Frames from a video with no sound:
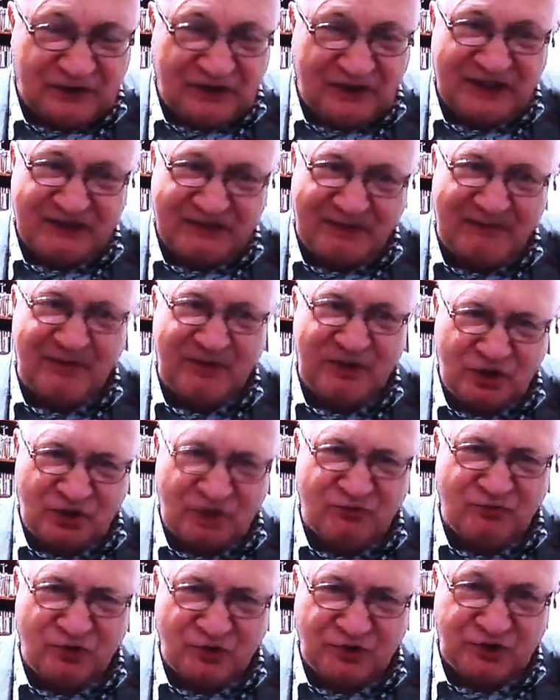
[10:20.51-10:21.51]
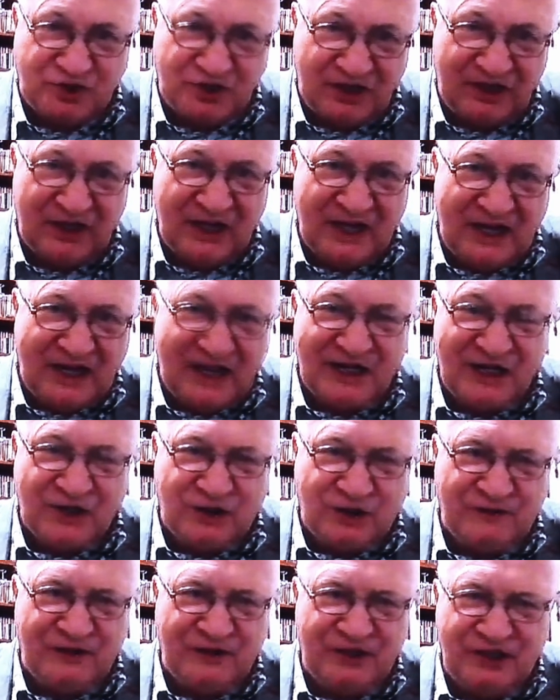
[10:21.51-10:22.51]
Teraz mamy też młodsze,
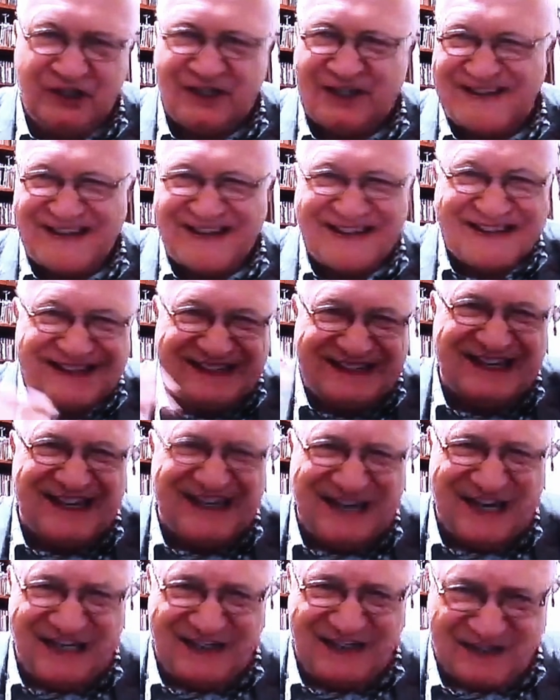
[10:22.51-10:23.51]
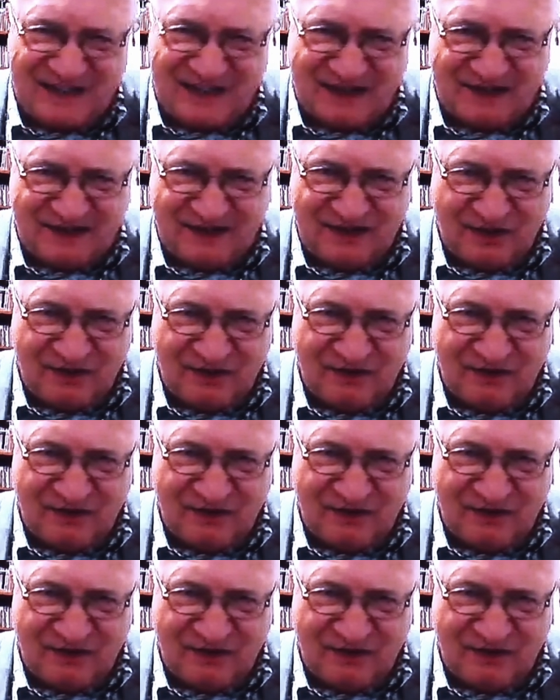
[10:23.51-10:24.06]
ale to wynika ze skali za,